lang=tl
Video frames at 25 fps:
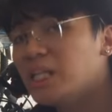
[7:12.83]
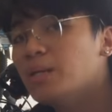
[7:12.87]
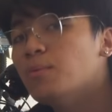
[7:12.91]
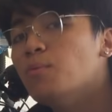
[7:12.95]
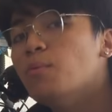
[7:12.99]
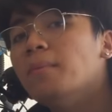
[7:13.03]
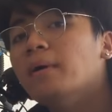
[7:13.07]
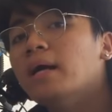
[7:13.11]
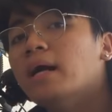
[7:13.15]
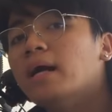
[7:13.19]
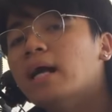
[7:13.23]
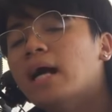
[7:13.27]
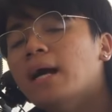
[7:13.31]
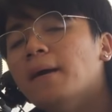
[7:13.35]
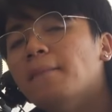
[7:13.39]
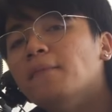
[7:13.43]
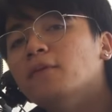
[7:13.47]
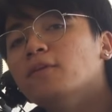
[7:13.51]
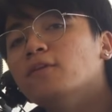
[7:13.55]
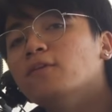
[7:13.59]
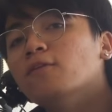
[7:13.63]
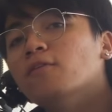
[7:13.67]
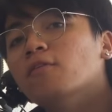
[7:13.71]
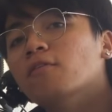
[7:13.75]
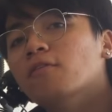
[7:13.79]
hindi mo
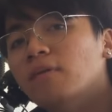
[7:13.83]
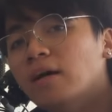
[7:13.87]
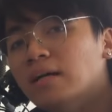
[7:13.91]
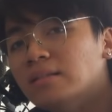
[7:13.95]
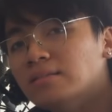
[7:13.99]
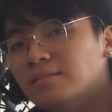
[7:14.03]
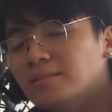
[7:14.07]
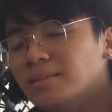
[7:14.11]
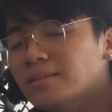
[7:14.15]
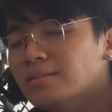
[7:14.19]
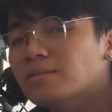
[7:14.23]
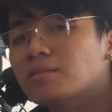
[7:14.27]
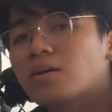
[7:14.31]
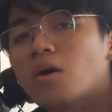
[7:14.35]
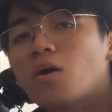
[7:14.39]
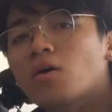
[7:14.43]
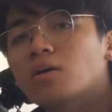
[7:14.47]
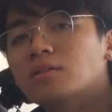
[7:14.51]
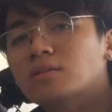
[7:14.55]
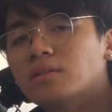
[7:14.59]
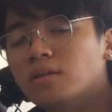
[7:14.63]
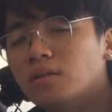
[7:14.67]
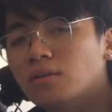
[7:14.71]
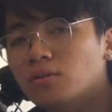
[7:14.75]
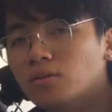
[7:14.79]
magagamit yung fastest
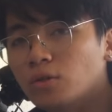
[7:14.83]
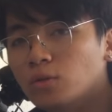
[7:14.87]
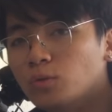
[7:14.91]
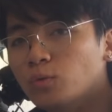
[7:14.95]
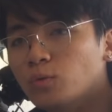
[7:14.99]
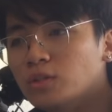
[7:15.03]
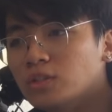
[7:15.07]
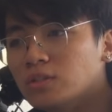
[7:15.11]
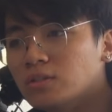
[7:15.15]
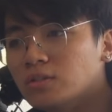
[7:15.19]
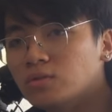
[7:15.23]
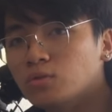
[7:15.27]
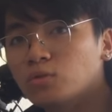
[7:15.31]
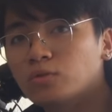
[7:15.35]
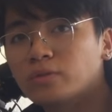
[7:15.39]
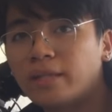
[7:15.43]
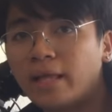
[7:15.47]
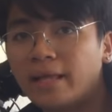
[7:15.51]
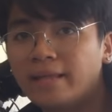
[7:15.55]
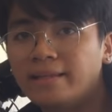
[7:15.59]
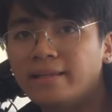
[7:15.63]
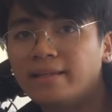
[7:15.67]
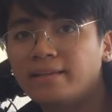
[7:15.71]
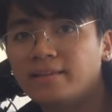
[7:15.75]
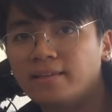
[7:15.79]
cog sa likod, which is yung
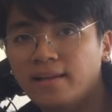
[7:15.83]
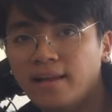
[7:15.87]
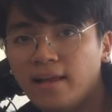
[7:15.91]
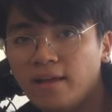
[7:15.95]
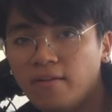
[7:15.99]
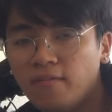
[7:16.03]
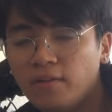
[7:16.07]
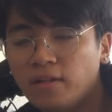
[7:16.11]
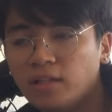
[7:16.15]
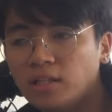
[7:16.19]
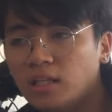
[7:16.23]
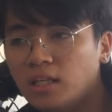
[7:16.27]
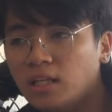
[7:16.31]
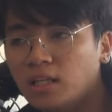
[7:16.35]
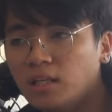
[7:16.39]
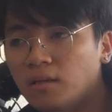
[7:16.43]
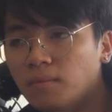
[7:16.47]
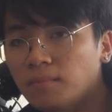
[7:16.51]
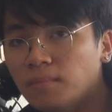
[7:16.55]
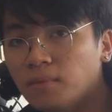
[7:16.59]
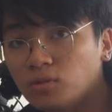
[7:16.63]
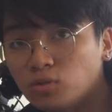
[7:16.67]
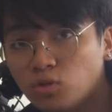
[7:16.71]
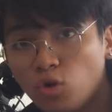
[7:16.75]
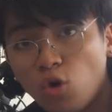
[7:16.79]
10 and
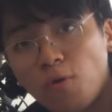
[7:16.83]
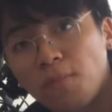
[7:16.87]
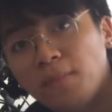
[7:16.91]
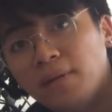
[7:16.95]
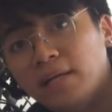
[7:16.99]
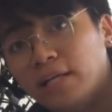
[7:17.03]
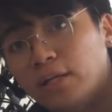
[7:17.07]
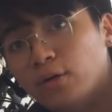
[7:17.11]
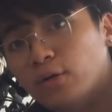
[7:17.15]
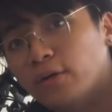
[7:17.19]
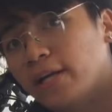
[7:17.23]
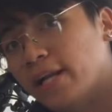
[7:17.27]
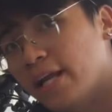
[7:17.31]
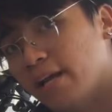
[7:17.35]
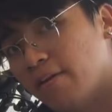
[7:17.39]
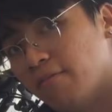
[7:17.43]
11T. Most commonly, yung